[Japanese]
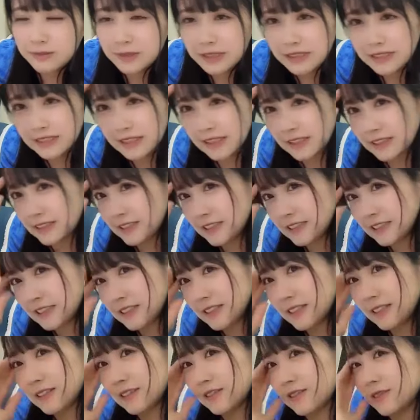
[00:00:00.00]
毎日発信
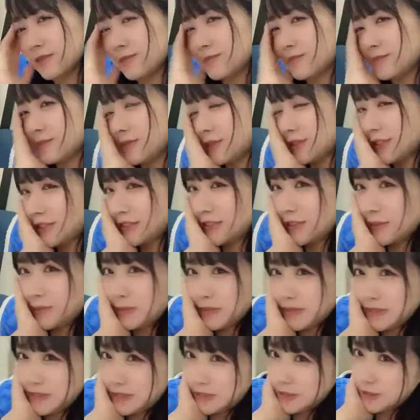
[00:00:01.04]
しないのうん私はあ
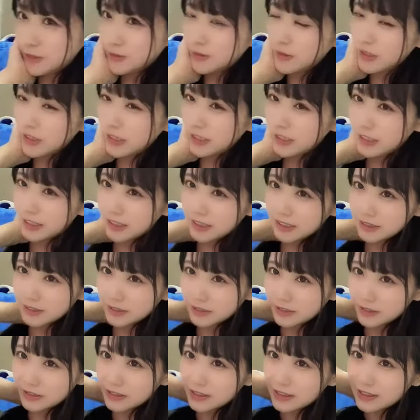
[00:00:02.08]
んま需要がない気が
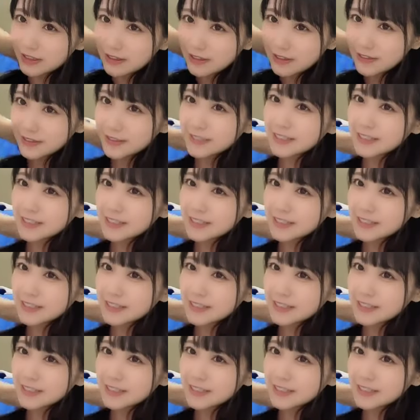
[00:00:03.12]
するんで